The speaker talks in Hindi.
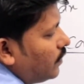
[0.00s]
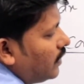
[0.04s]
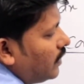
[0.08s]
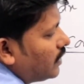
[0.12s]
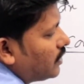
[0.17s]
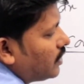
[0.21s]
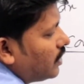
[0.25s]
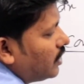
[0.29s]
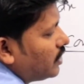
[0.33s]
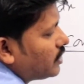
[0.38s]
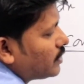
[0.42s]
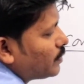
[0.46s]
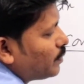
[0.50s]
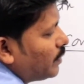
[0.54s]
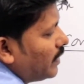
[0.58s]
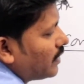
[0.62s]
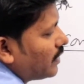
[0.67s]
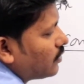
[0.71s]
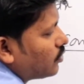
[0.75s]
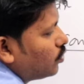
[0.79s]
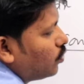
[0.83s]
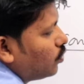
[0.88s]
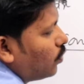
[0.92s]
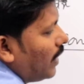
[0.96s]
विथ
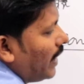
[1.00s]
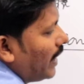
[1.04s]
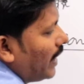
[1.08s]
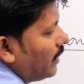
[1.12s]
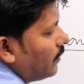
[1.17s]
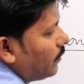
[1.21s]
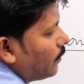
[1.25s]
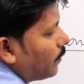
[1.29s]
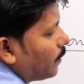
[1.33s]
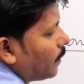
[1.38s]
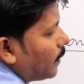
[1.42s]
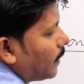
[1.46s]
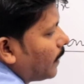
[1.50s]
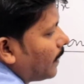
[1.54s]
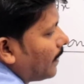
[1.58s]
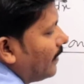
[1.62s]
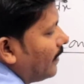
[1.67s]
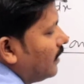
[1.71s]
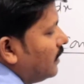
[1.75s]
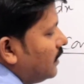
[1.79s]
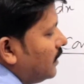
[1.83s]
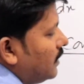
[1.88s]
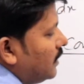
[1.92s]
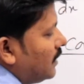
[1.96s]
रेस्पेक्ट टू y
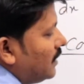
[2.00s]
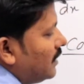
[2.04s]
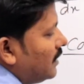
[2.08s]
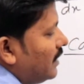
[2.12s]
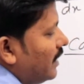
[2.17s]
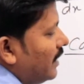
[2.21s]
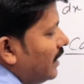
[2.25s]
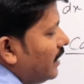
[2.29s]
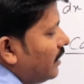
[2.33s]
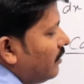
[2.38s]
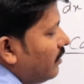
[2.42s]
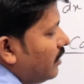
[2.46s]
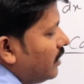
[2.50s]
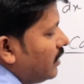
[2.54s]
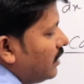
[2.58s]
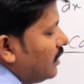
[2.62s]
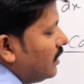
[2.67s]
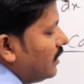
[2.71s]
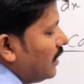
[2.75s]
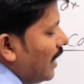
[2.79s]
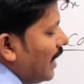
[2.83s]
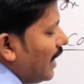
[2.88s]
डेरिवेट